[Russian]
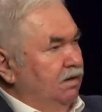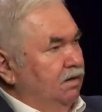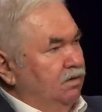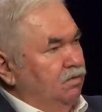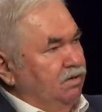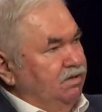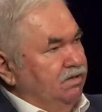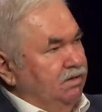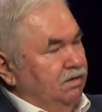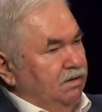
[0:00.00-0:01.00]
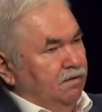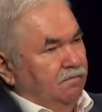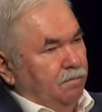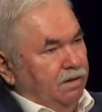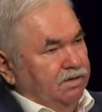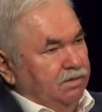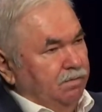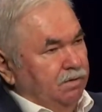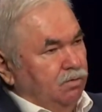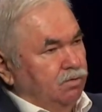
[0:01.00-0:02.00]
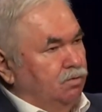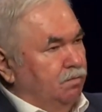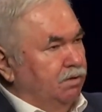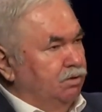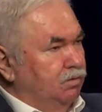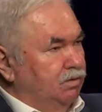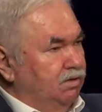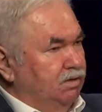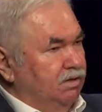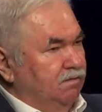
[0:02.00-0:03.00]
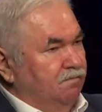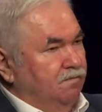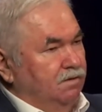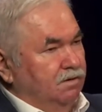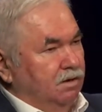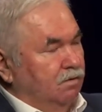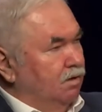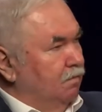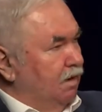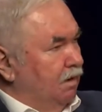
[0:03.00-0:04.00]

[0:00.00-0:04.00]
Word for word: Э, то есть, э, в принципе, то, что происходит э, в Нагорном